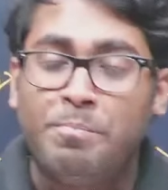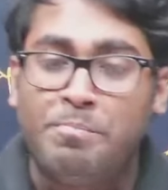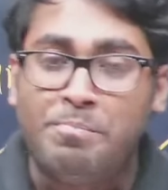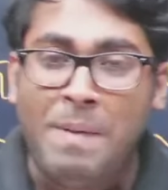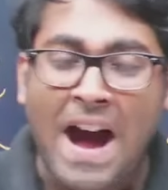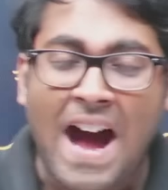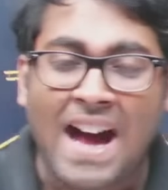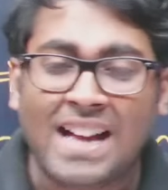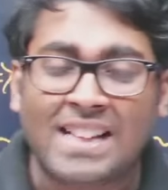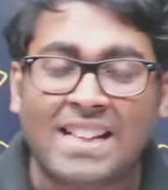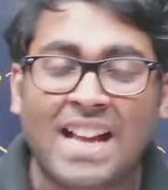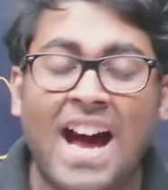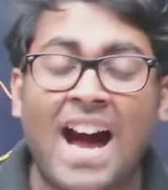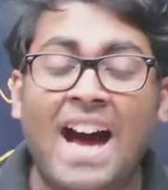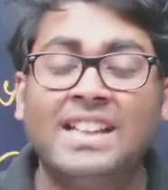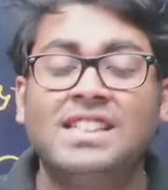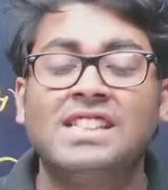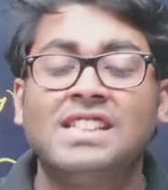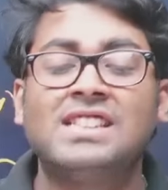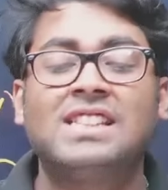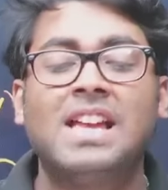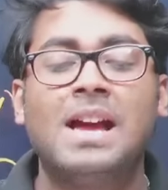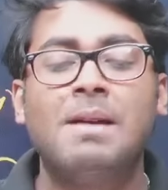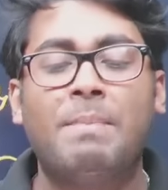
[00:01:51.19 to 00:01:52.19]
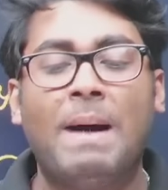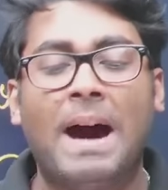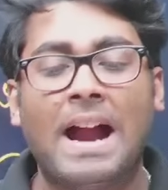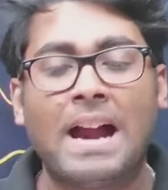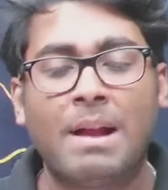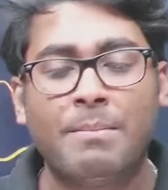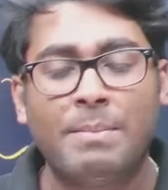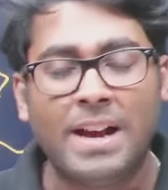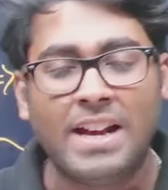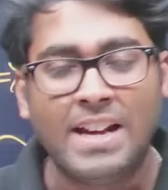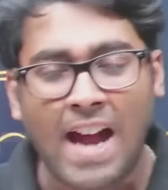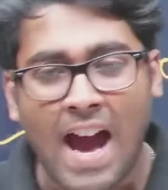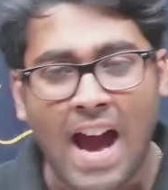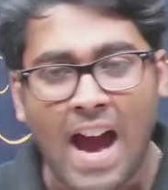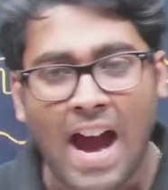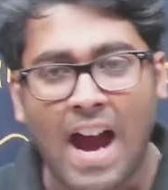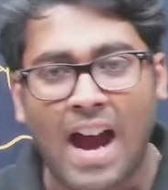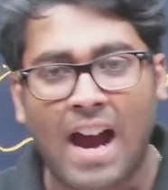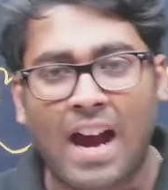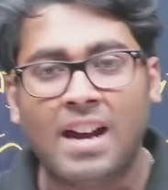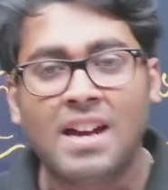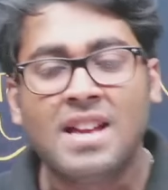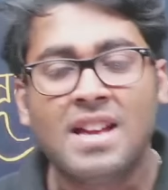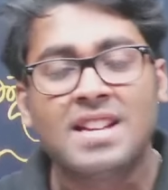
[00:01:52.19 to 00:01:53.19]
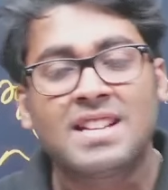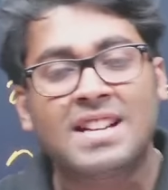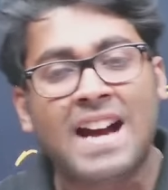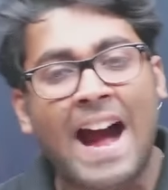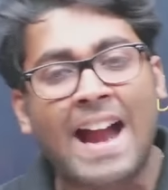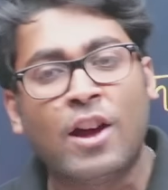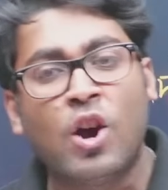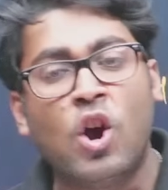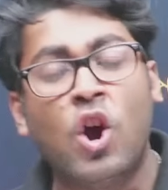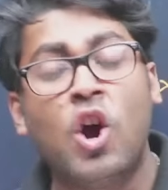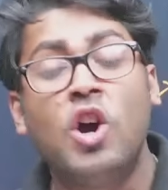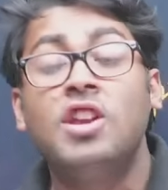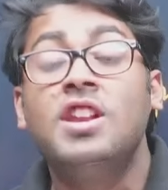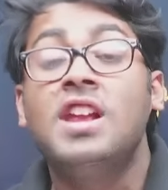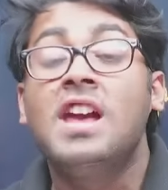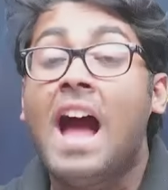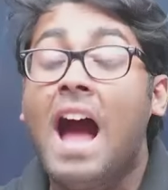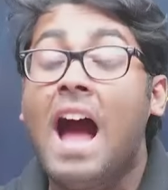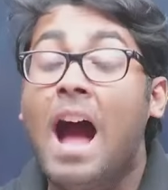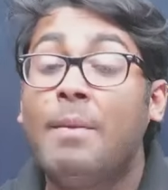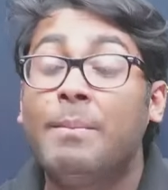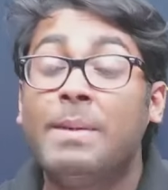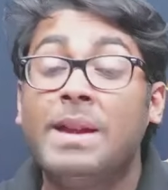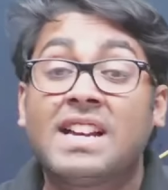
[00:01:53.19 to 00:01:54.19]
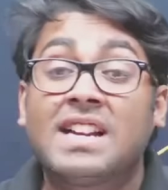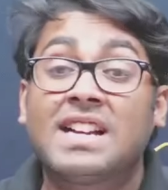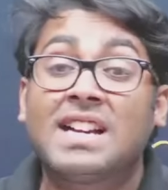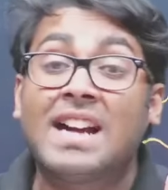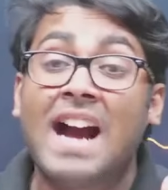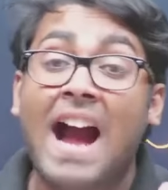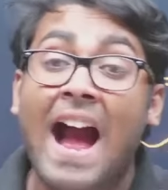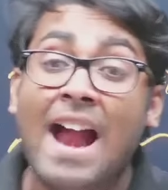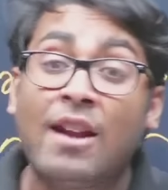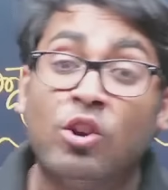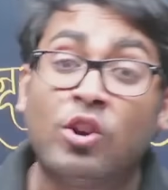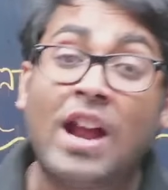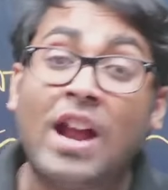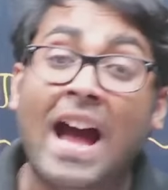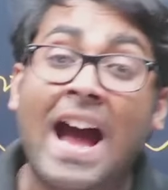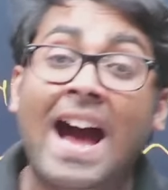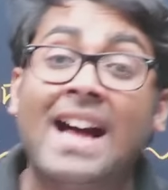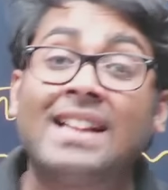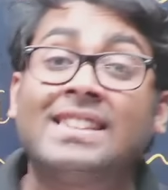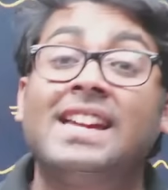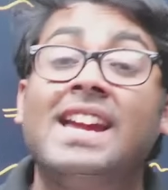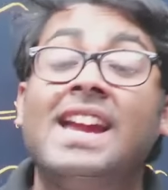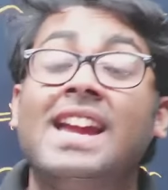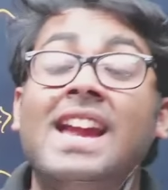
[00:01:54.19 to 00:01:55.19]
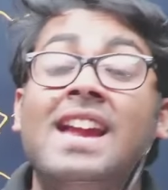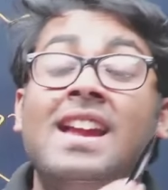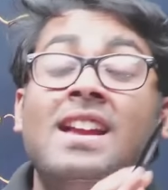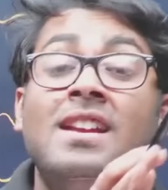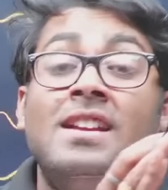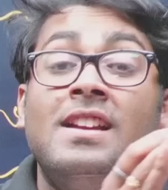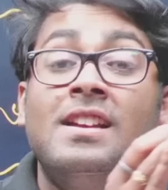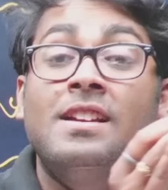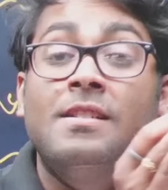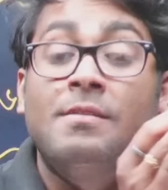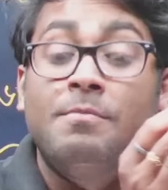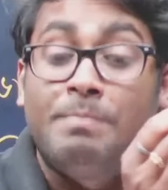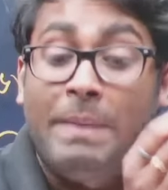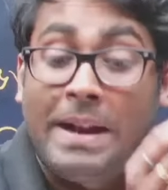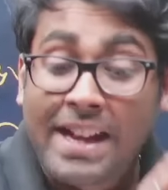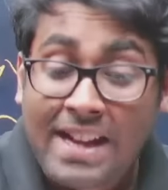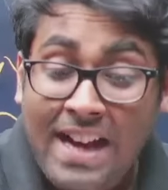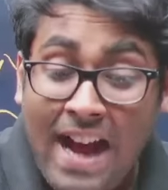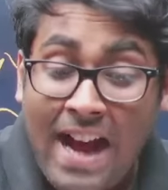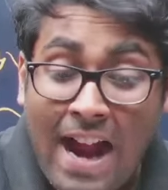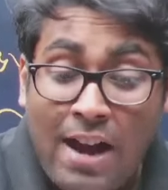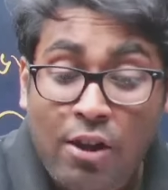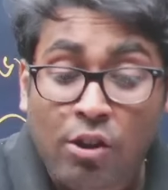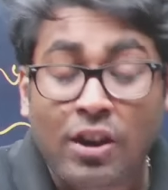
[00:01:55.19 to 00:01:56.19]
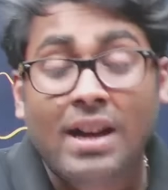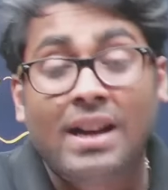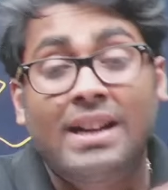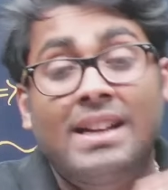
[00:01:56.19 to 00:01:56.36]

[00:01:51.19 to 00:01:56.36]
বাধা দিতে পারবে না কারণ আমি কারোর হাতে মানে কারোর